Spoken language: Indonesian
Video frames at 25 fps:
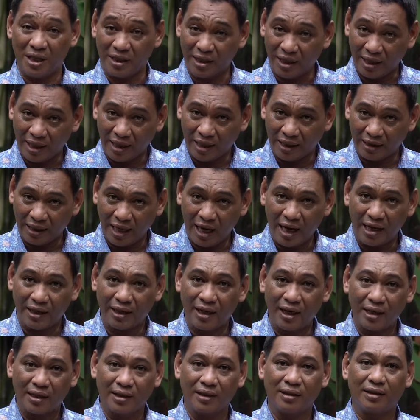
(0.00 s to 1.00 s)
masyarakat
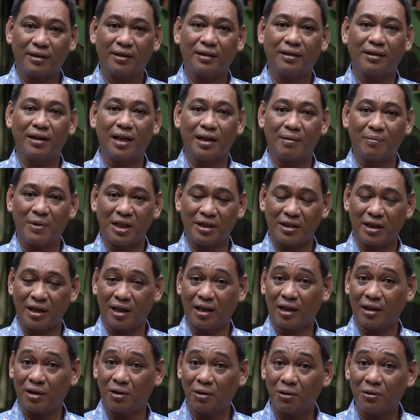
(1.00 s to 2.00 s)
adat dan
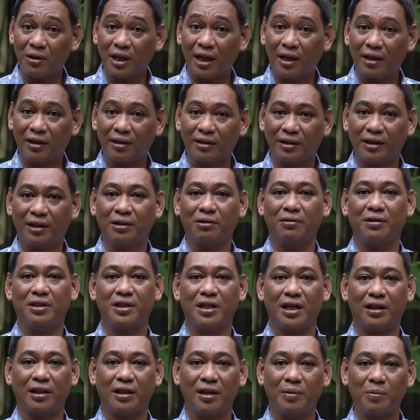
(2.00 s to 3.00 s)
masyarakat lokal di
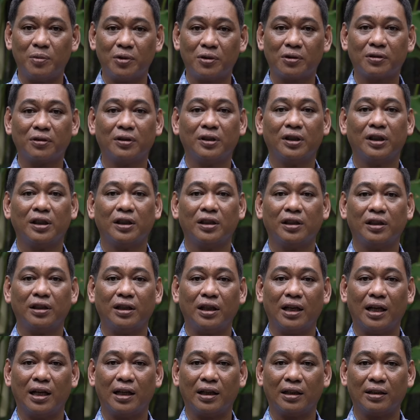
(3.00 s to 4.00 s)
Indonesia Timur
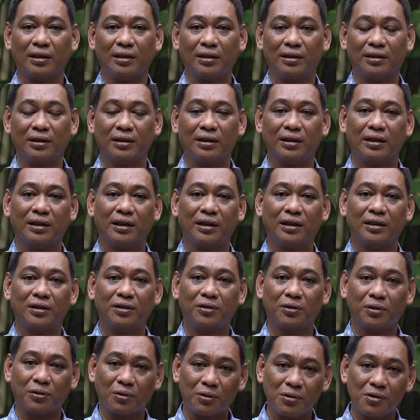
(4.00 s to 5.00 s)
yang
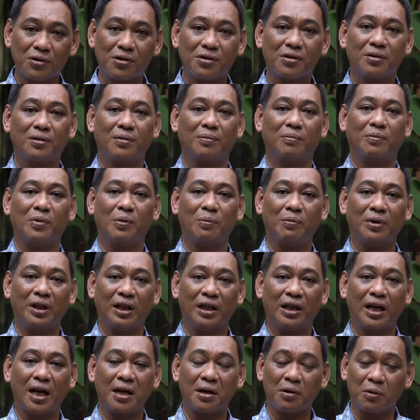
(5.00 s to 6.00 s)
terus
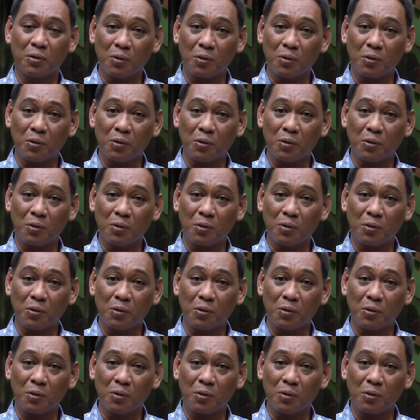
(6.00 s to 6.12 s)
memberikan